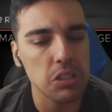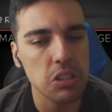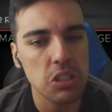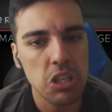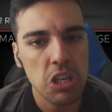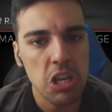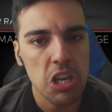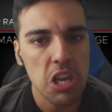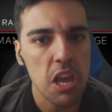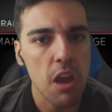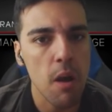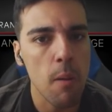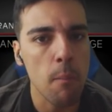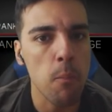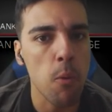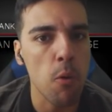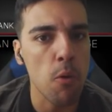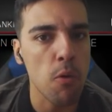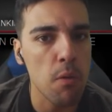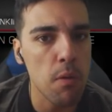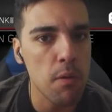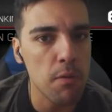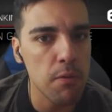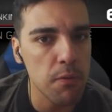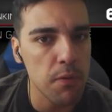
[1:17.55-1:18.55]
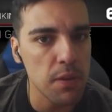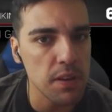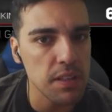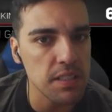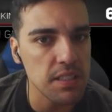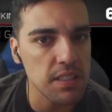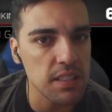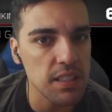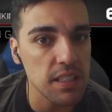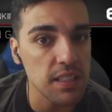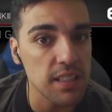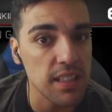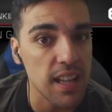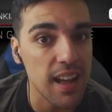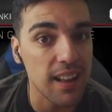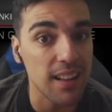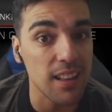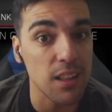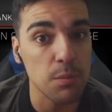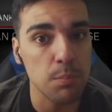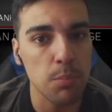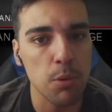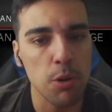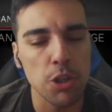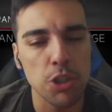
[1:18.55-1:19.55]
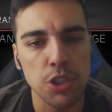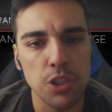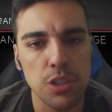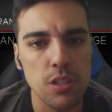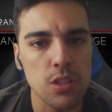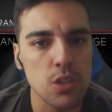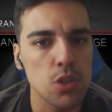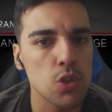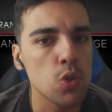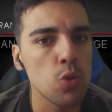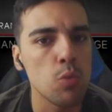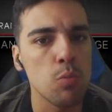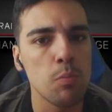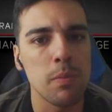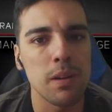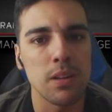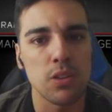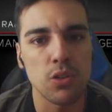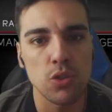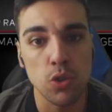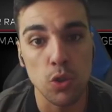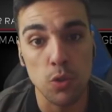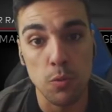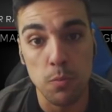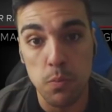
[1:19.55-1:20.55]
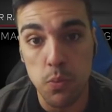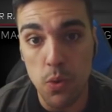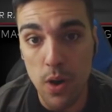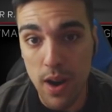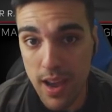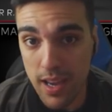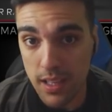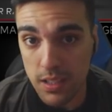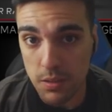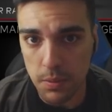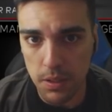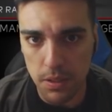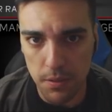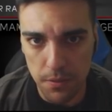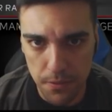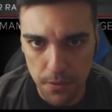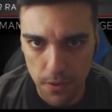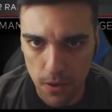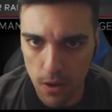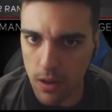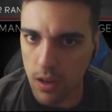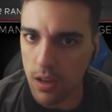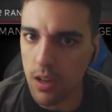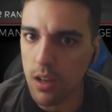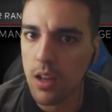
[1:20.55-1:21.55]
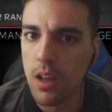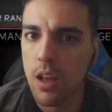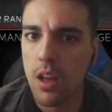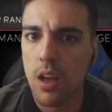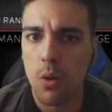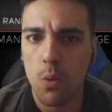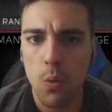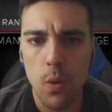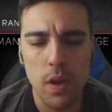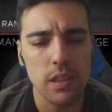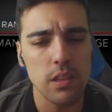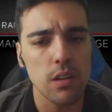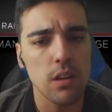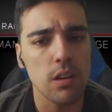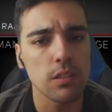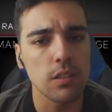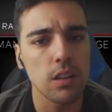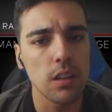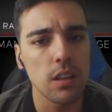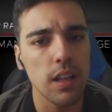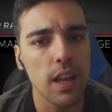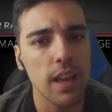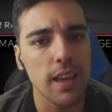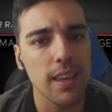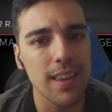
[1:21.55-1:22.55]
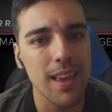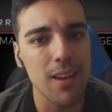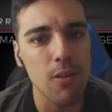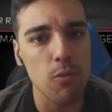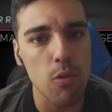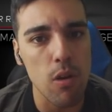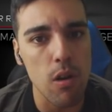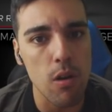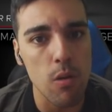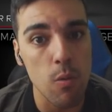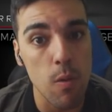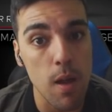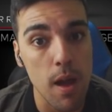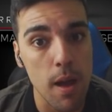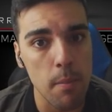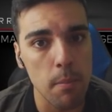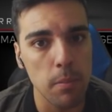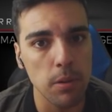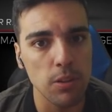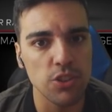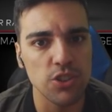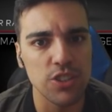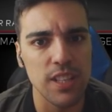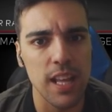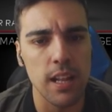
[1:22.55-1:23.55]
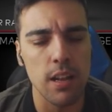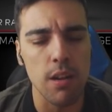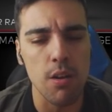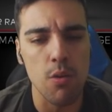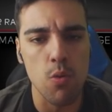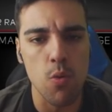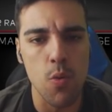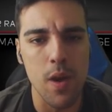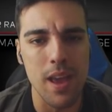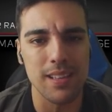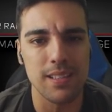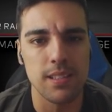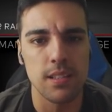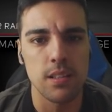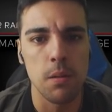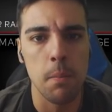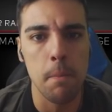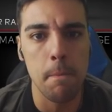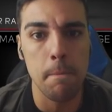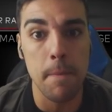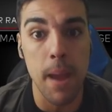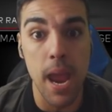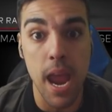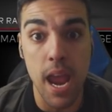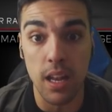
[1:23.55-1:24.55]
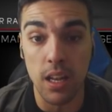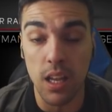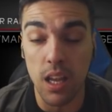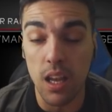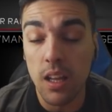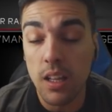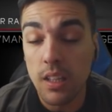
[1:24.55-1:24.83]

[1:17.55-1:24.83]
é um pouco facilitar, e depois zumba, surprise motherfucker, Randy Orton ganha Royal Rumble, está na WrestleMania,